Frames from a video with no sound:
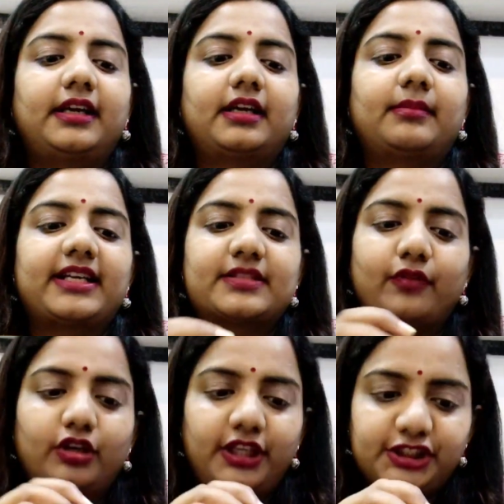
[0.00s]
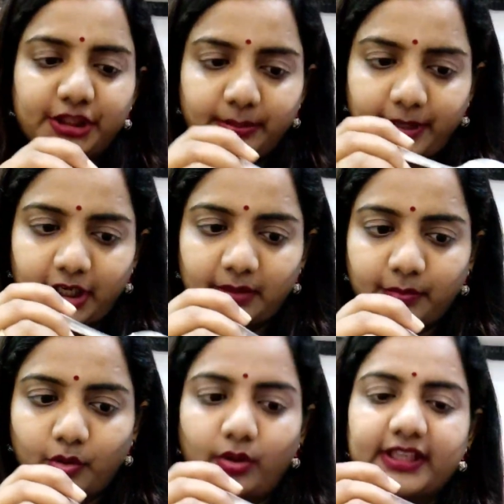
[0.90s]
ஏன்னா நம்ம எக்ஸ்ஃபாலியேஷன் பண்ண
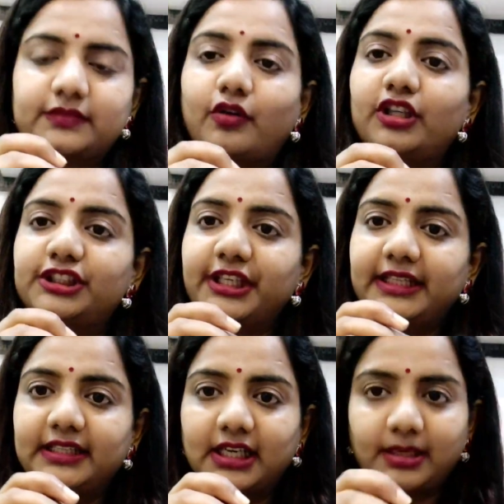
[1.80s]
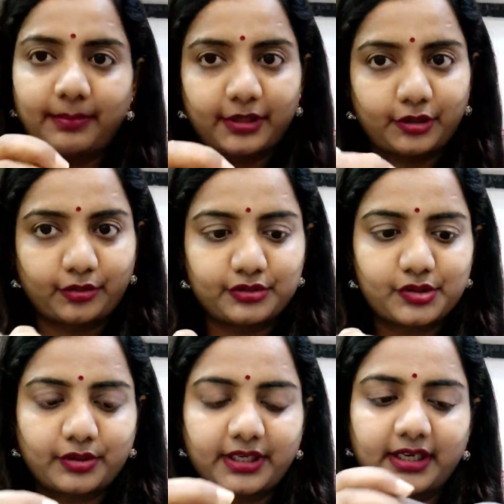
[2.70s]
போகிறோம் எக்ஸ்ஃபாலியேஷன் எதுக்காக பண்ணுறோன்னு
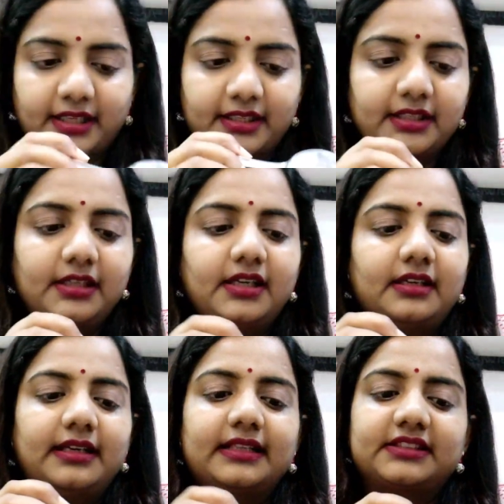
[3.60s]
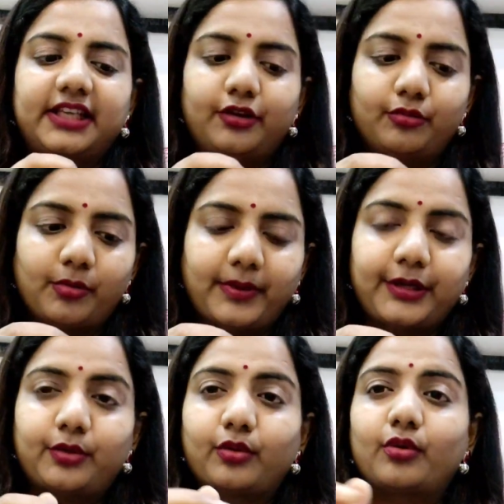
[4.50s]
சொன்னேன் நான் டெட் ஸ்கின் ரிமூவ்
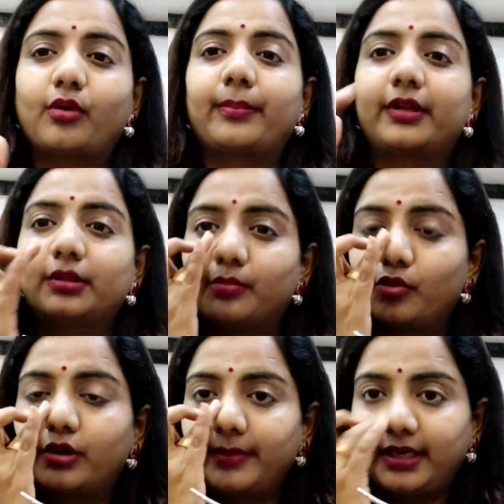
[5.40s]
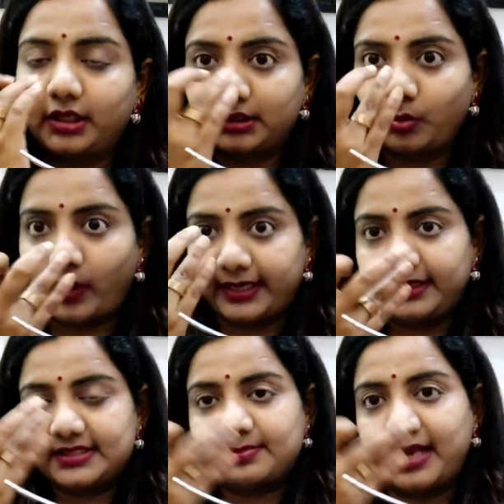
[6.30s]
பண்ணி கொடுக்கும் அப்புறம் இந்த மூக்கு மேலே இருக்க அந்த
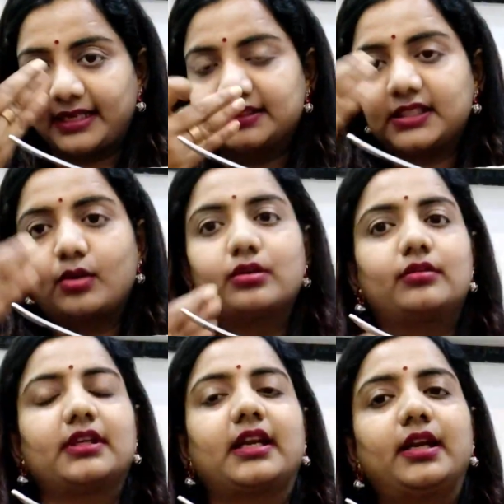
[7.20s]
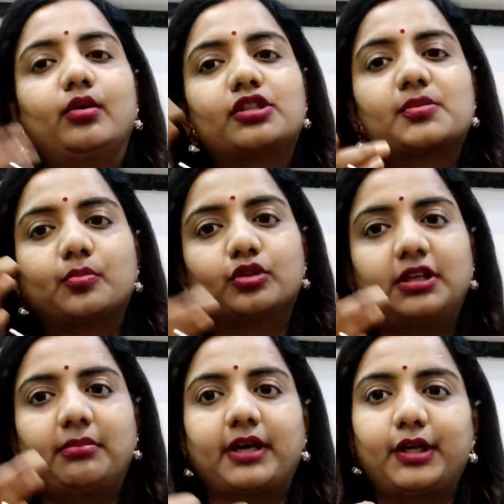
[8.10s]
ஒயிட் ஹெட்ஸ் பிளாக் ஹெட்ஸ்லாம் உங்களுக்கு நல்ல ஒரு
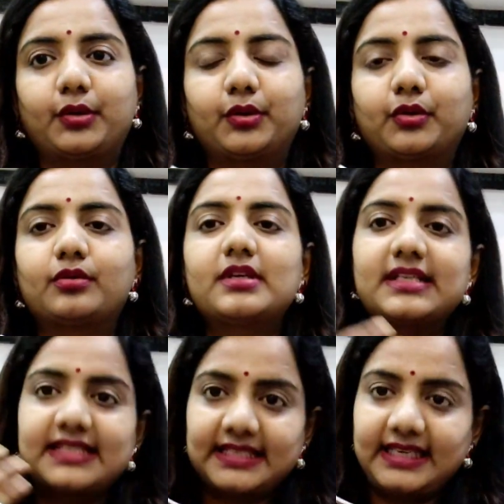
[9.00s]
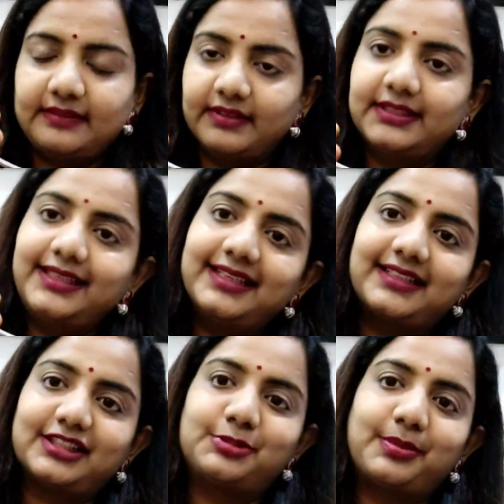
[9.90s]
ஸ்மூதன் பண்ணி கொடுக்கும் ஸ்கின் வந்து
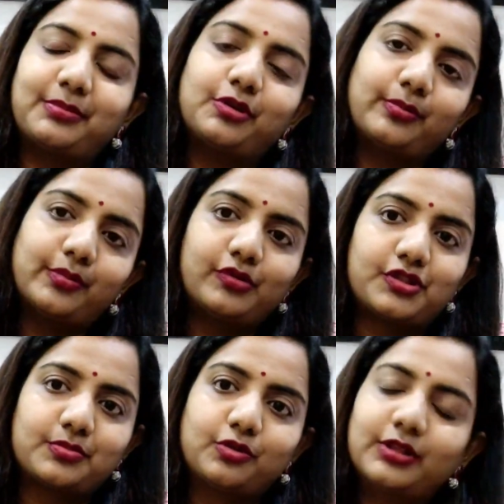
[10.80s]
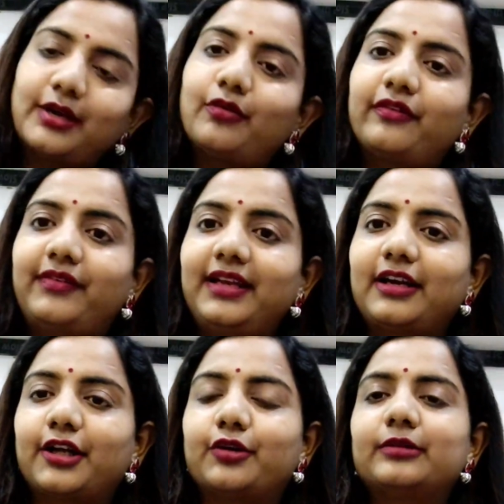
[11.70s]
நீங்கள் டச் பண்ணும்போது ரொம்ப ஒரு ஸ்மூதான ஒரு
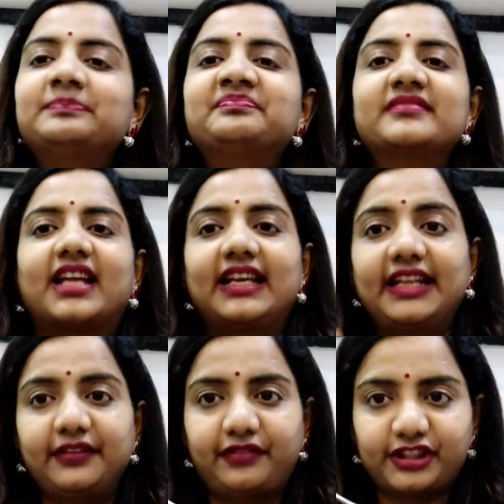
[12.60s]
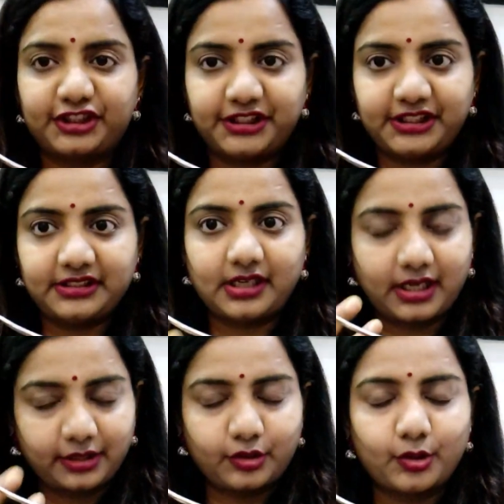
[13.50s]
ஃபீல் கிடைக்கும் நல்ல
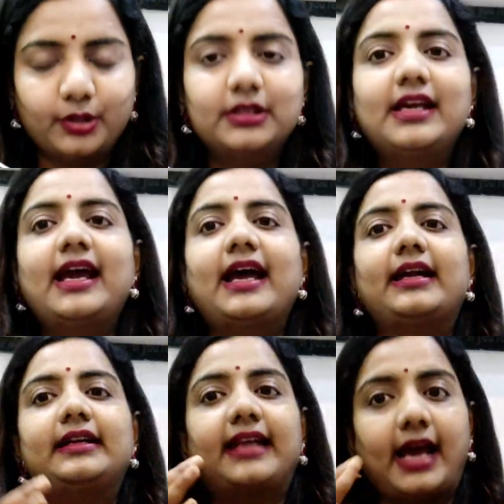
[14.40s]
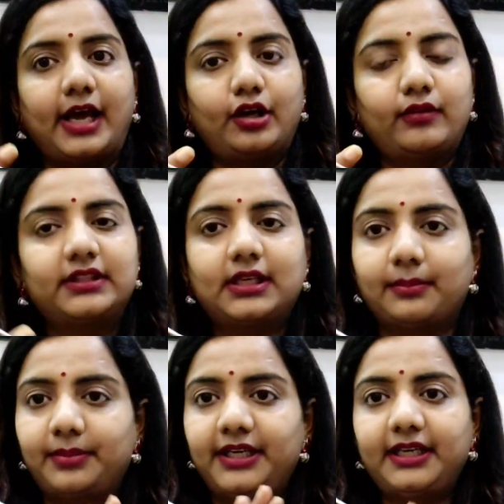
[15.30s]
ரிஃப்ரெஷிங்காக இருக்கும் அண்ட் டேனும் வந்து
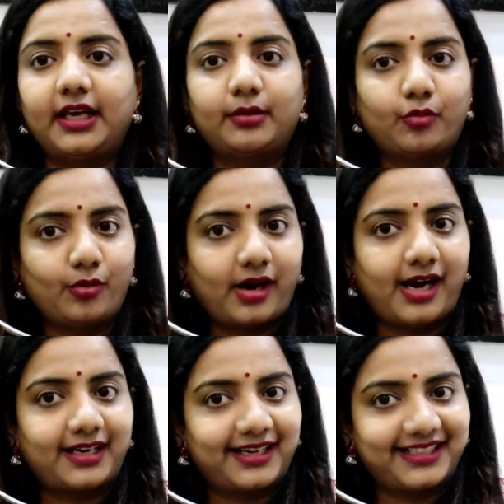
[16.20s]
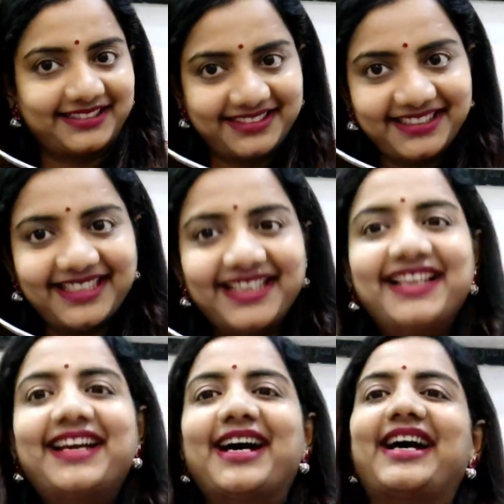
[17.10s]
கம்ப்ளீட்டாக ரிமூவ் ஆகாது
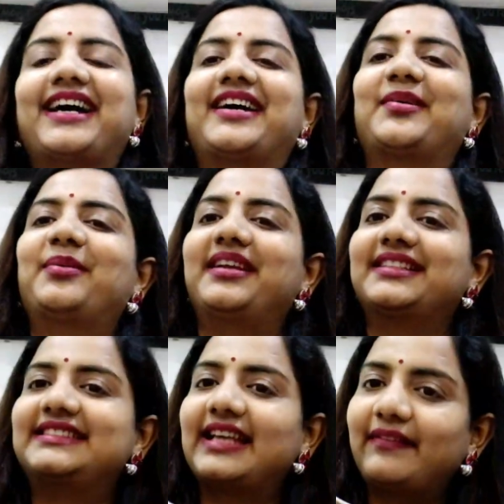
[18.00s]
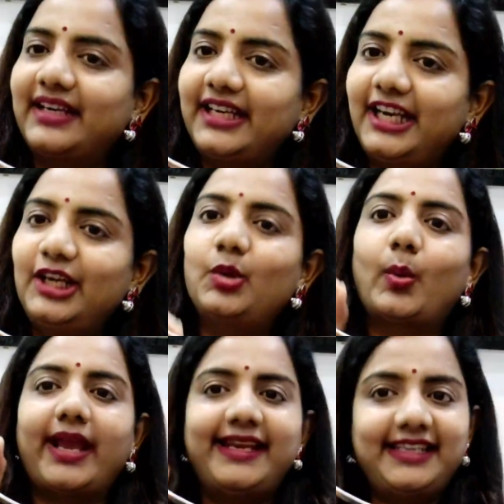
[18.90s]
ஒரு செவன்ட்டி டு
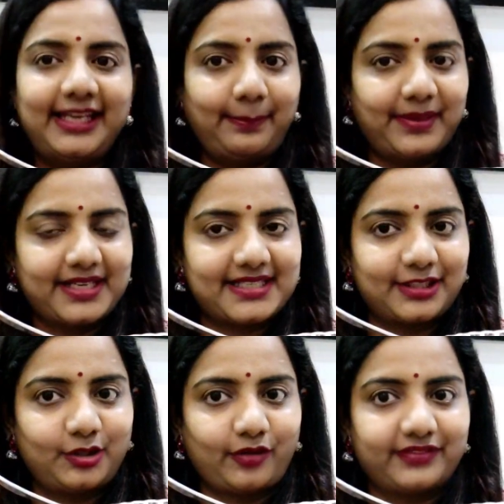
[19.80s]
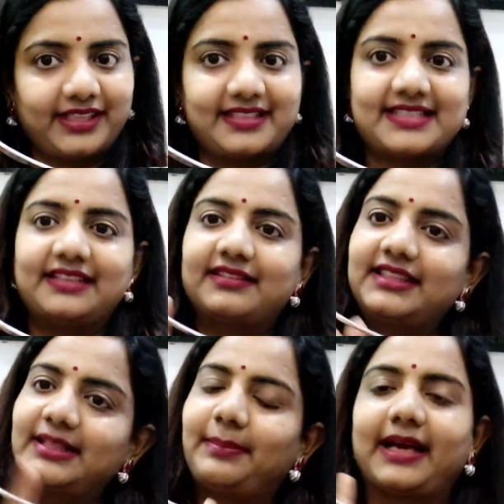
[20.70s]
எயிட்டி பர்சன்ட் ஆஃப் த ரிசல்ட்
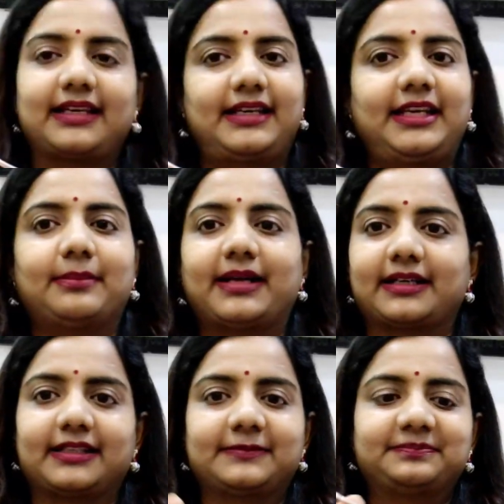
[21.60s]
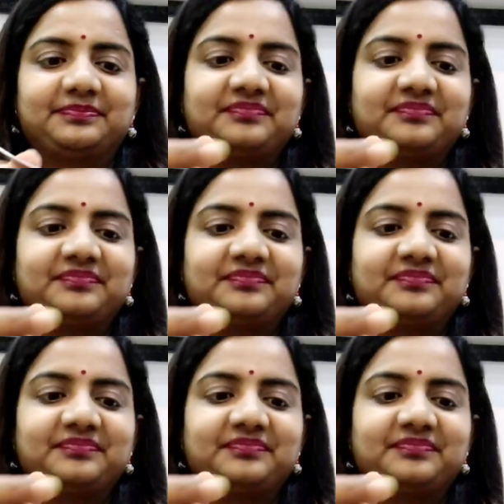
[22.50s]
வந்து இந்த பேக்கில் நீங்கள் பார்க்கலாம்